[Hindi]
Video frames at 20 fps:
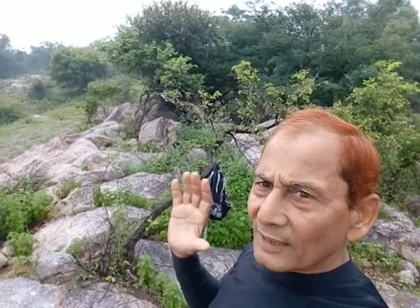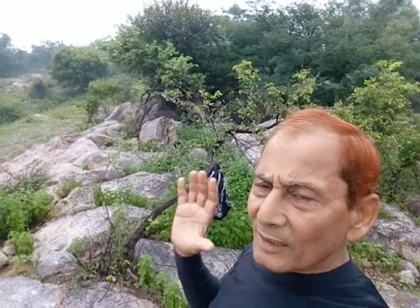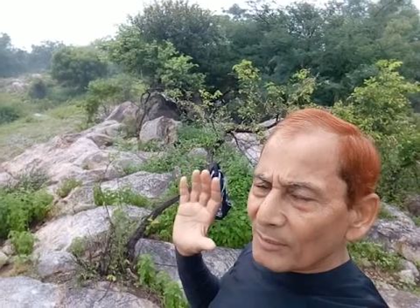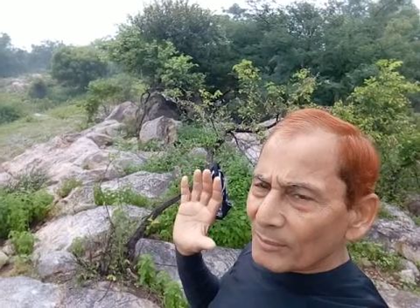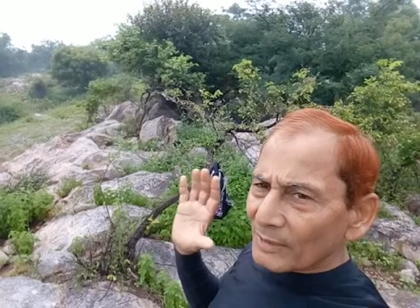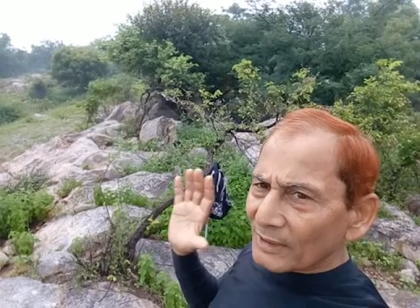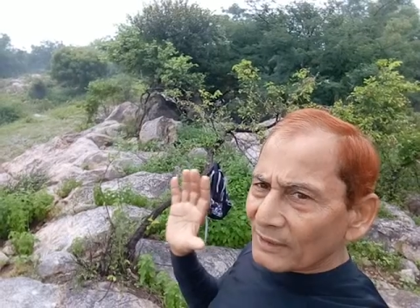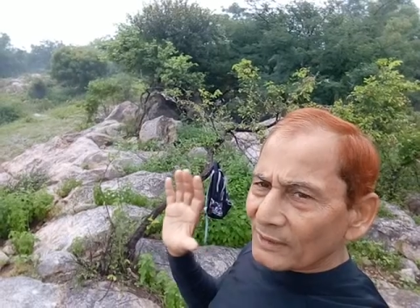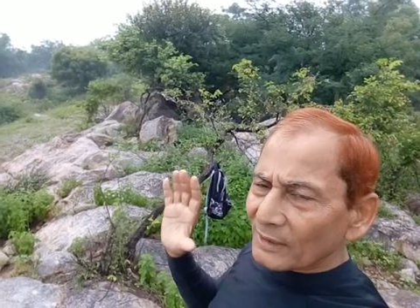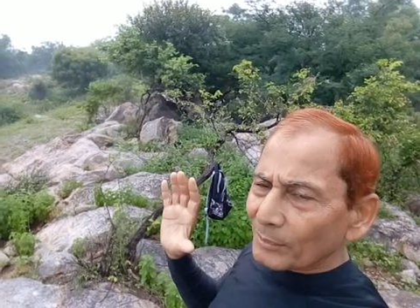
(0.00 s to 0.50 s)
यही
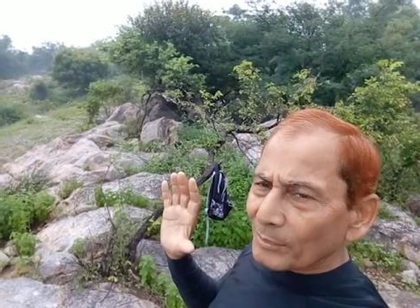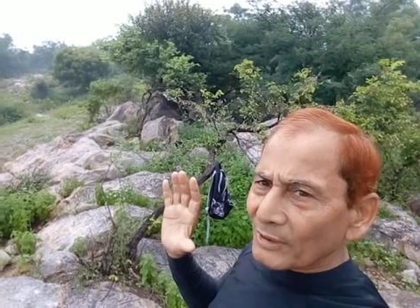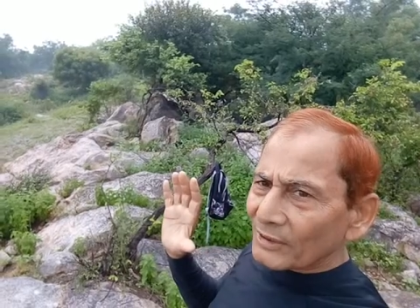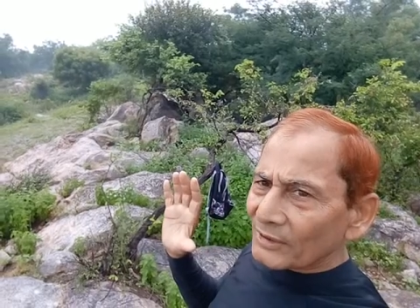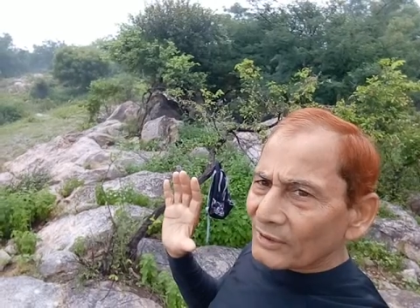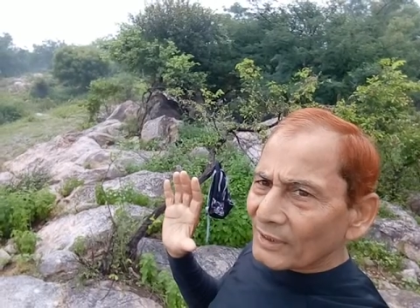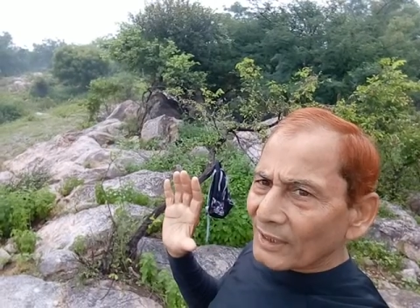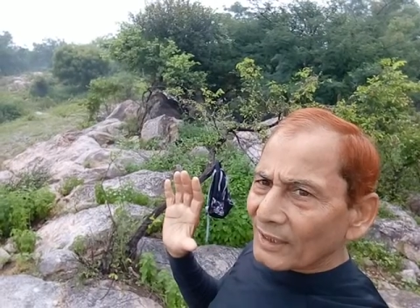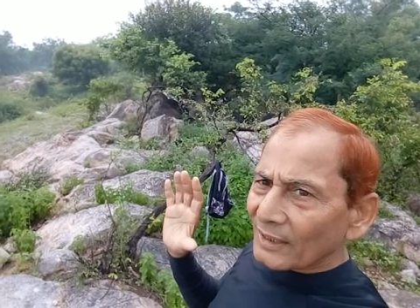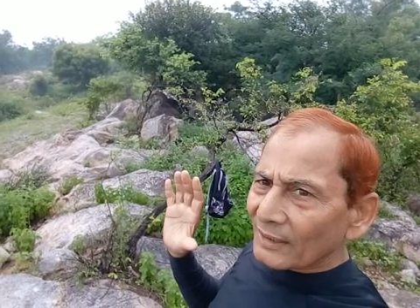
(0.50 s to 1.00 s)
मेरी
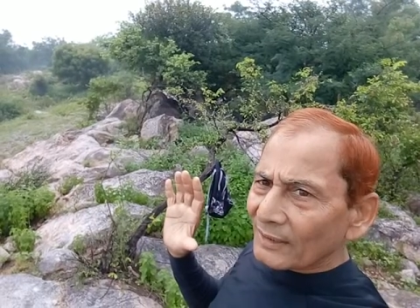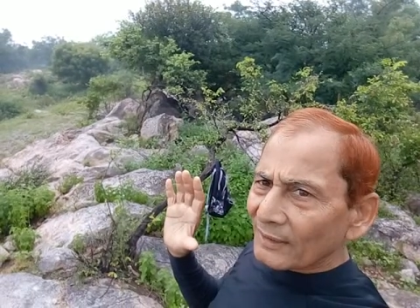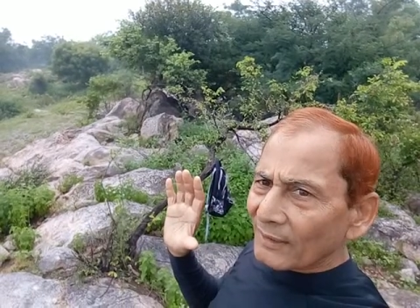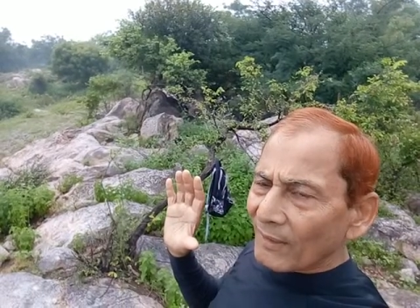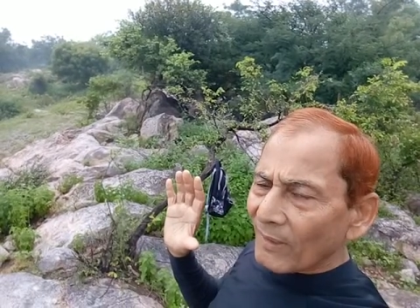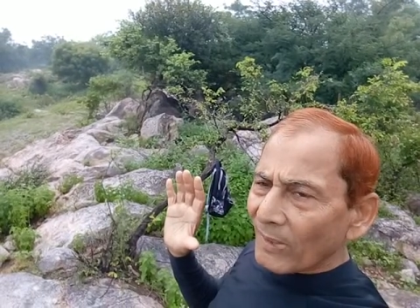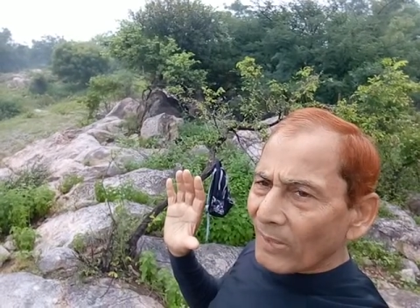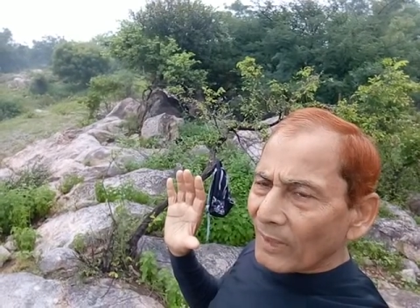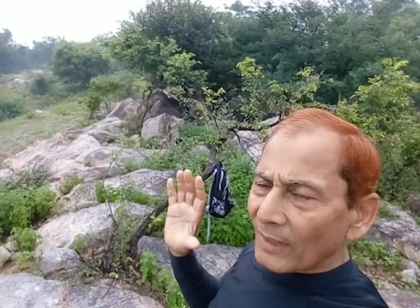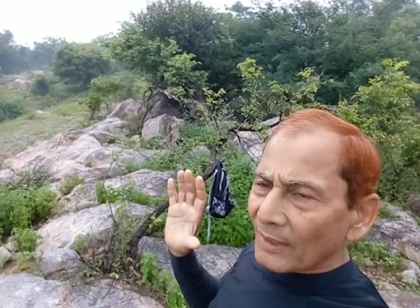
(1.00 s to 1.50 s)
तपस्या
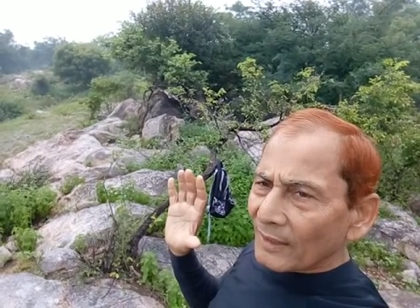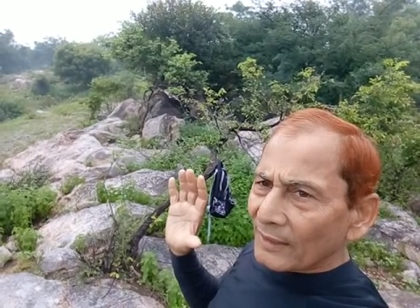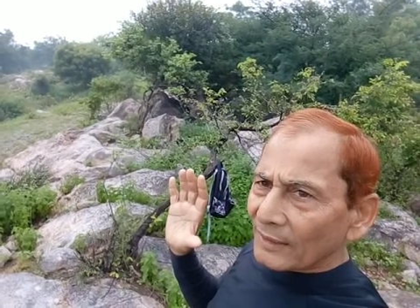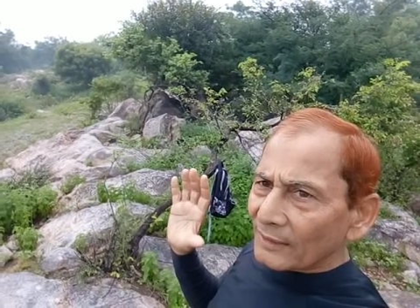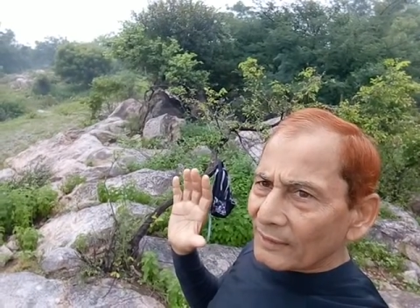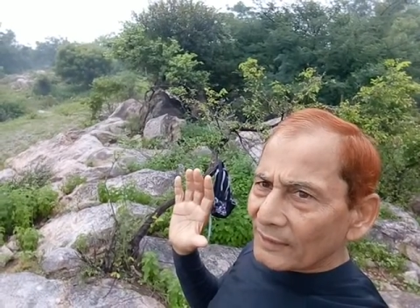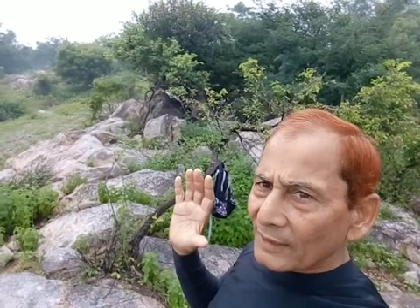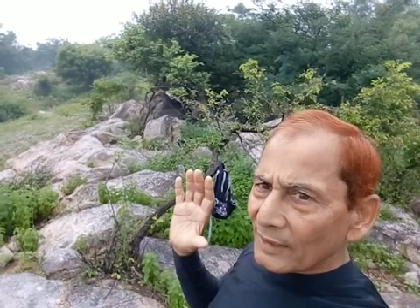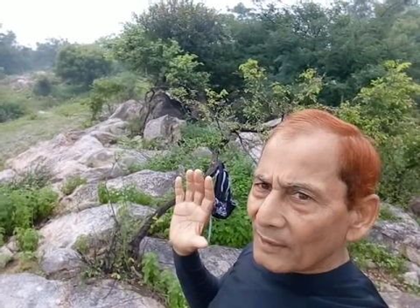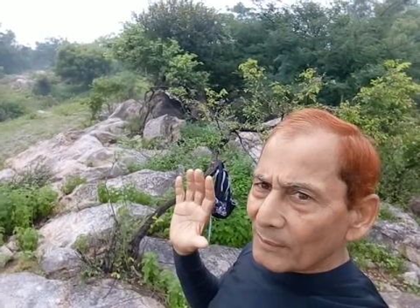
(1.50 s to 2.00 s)

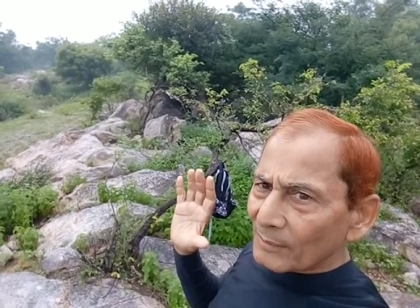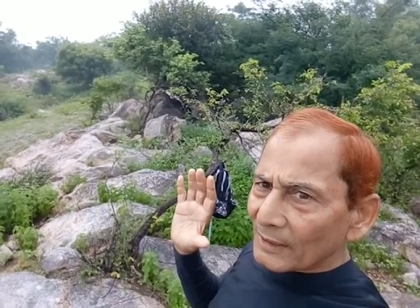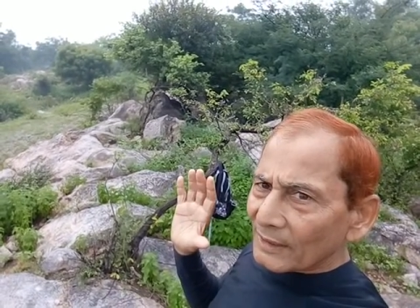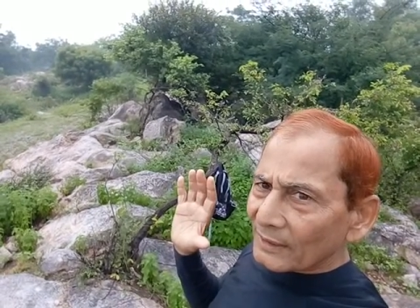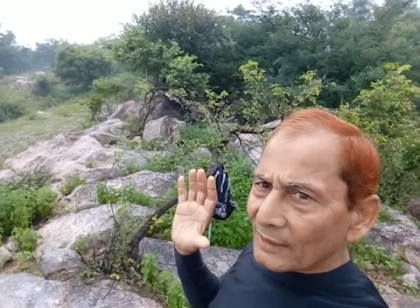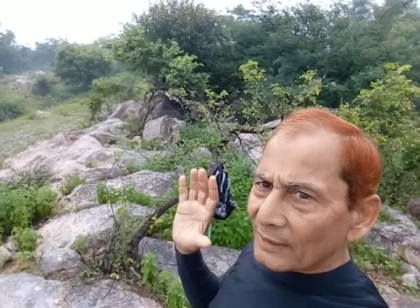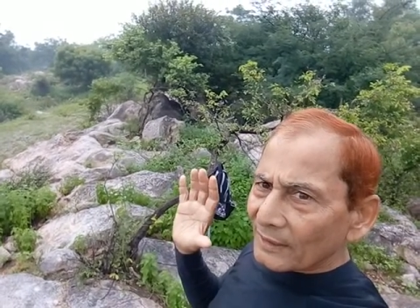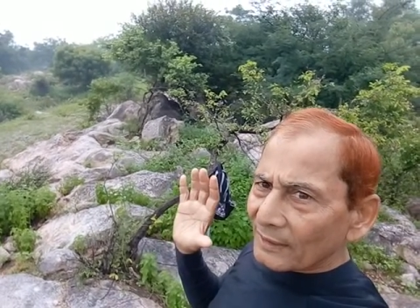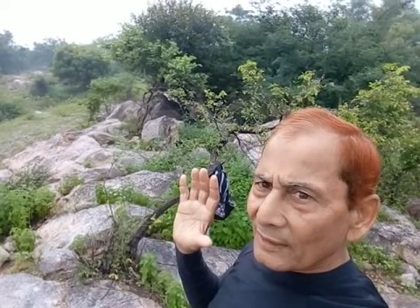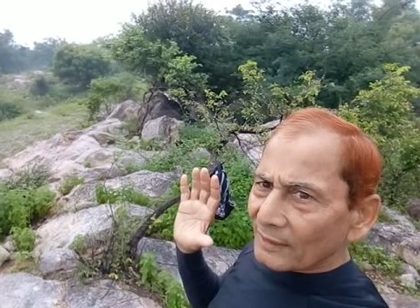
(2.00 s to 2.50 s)
यही
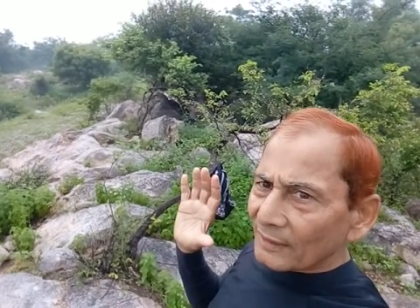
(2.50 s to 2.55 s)
मेरी